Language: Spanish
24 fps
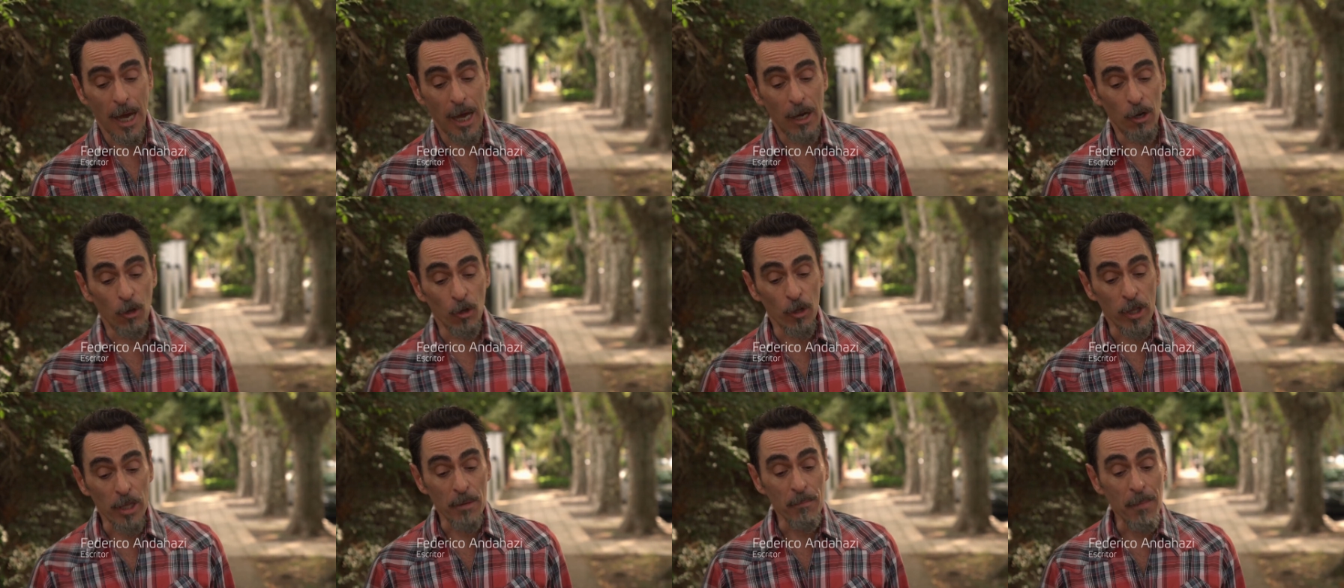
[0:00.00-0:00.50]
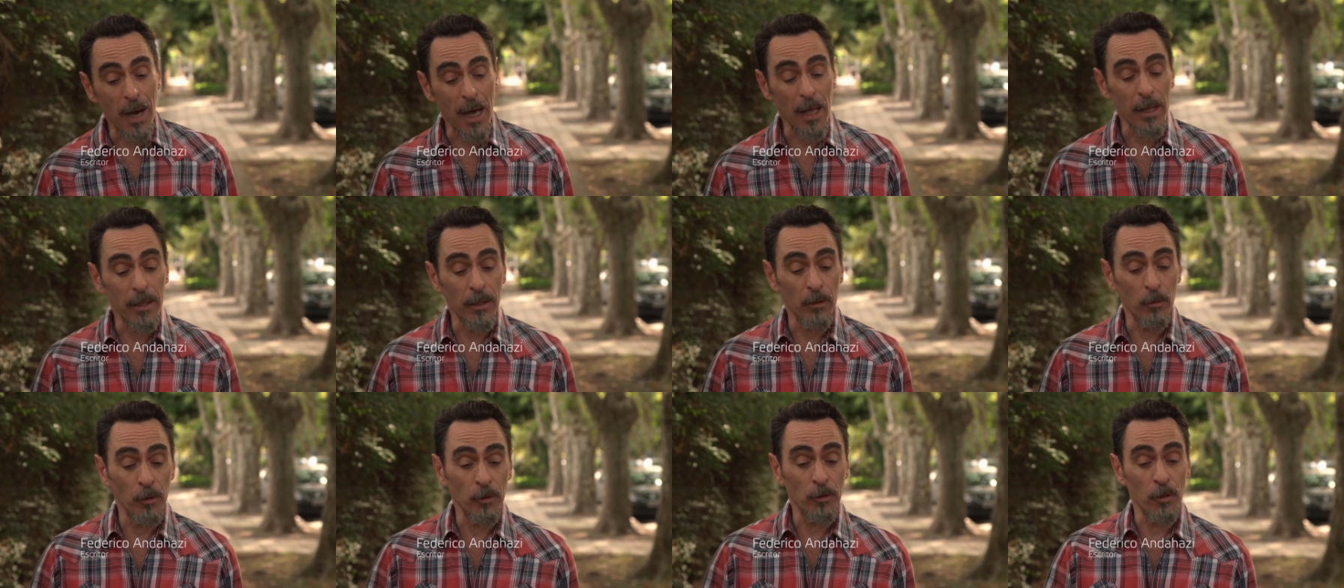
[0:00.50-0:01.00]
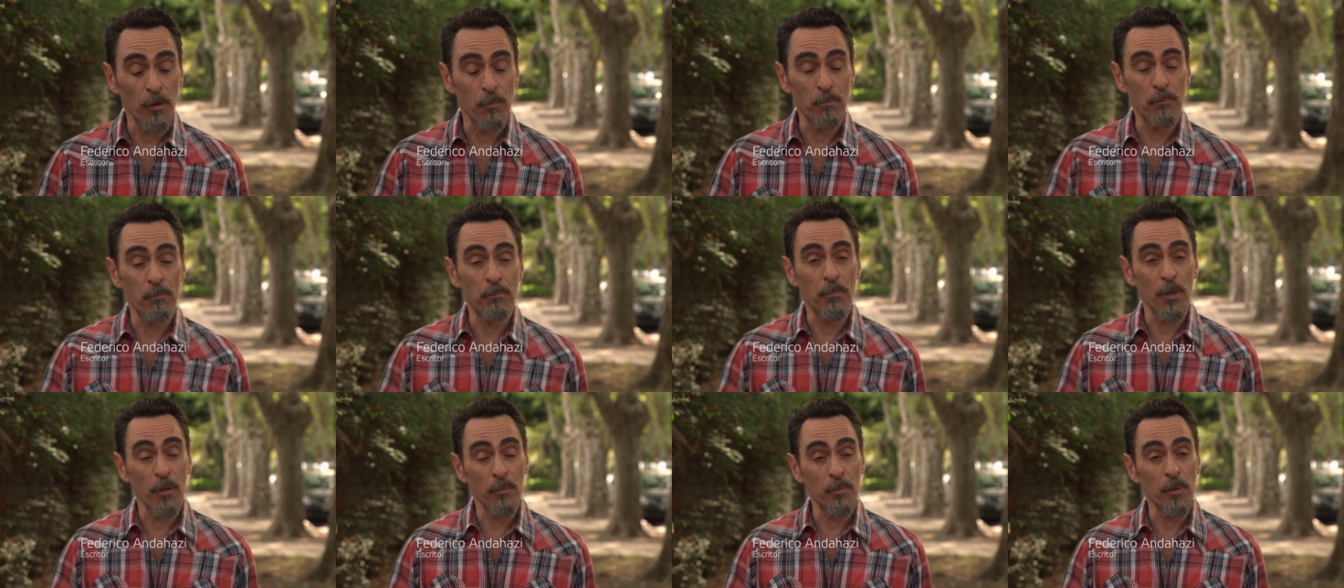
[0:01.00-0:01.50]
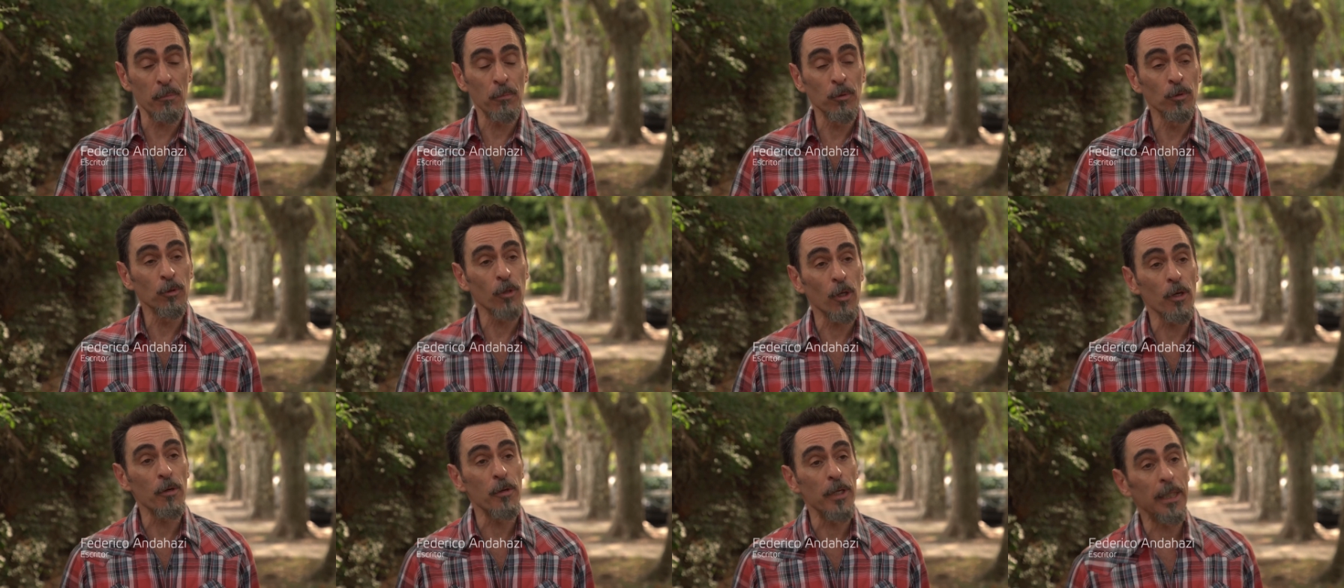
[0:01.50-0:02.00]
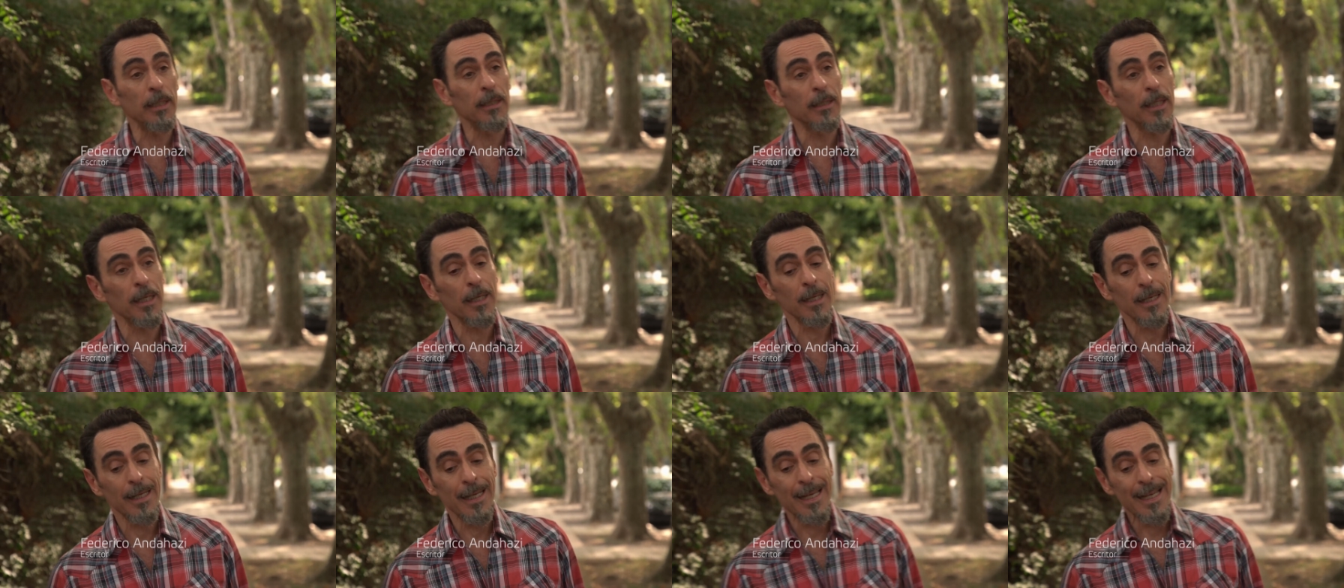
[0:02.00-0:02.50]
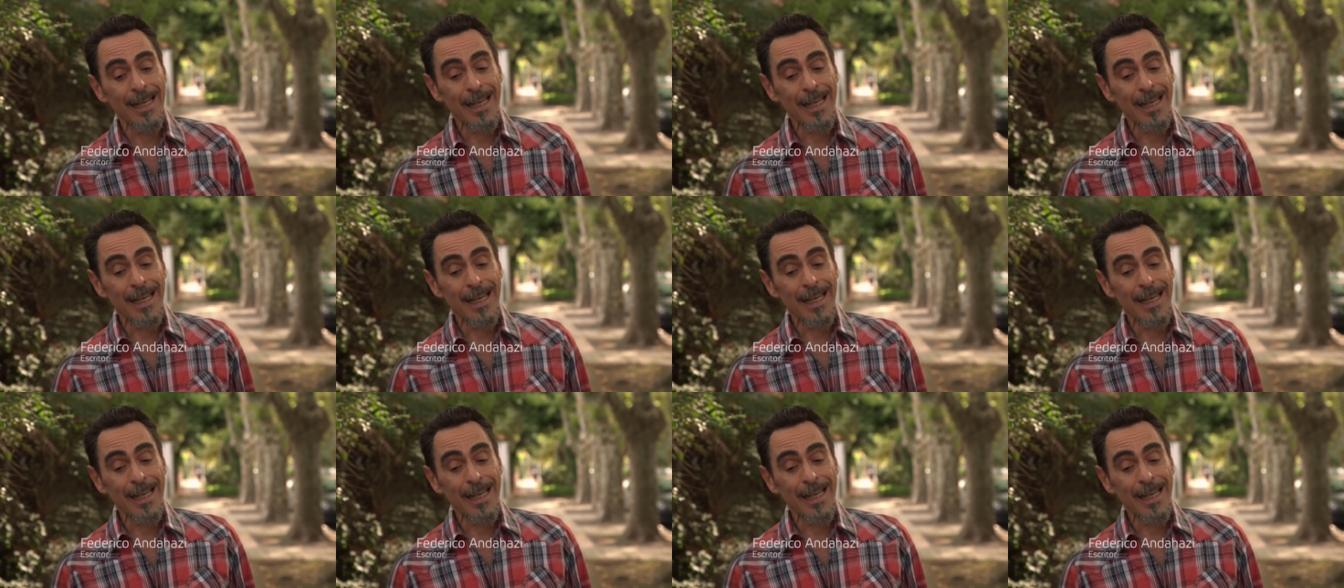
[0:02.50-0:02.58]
a los demás de nuestro propio punto de vista